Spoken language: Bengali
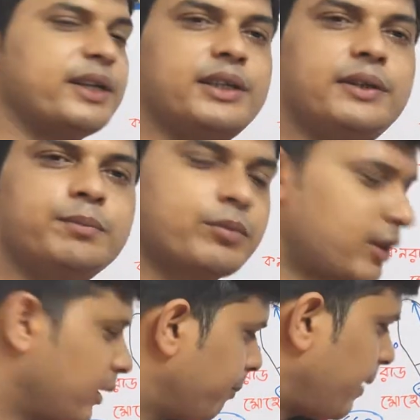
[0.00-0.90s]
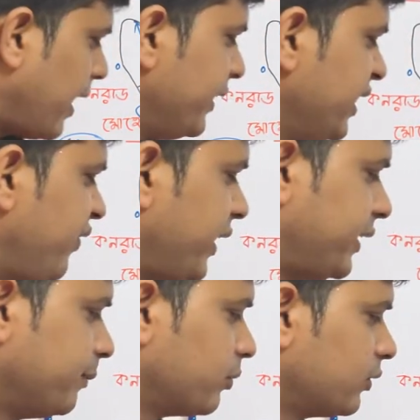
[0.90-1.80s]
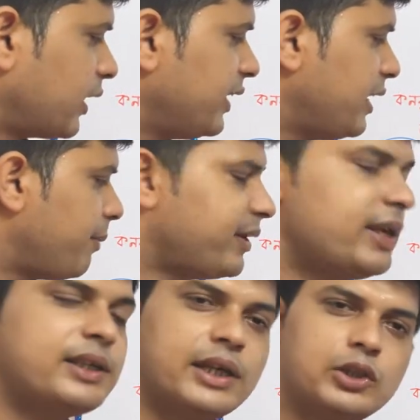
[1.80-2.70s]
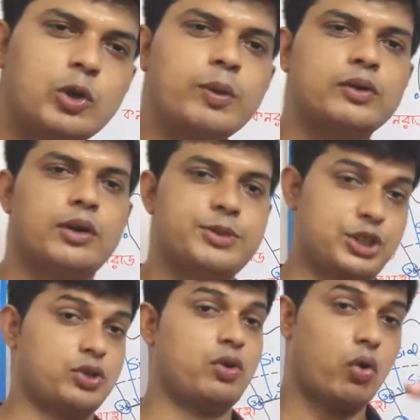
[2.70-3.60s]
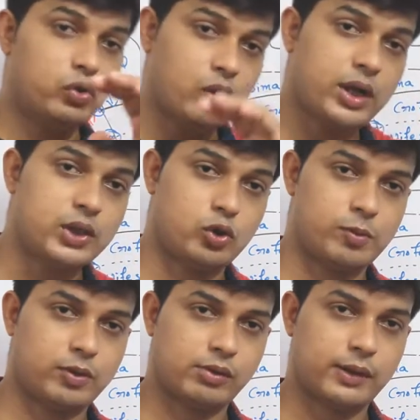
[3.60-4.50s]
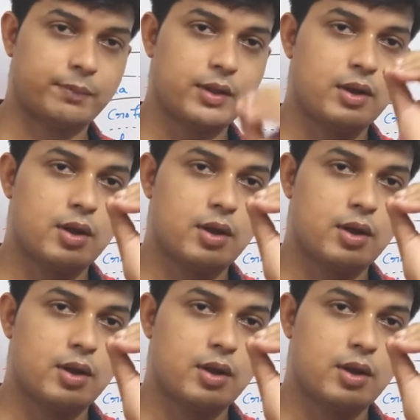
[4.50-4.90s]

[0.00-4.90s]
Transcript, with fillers: সীমা কি বা নিফেকি তাহলে নিফেকি কেন্দ্রমণ্ডলে বিশেষ করে অন্তঃকেন্দ্রমণ্ডলে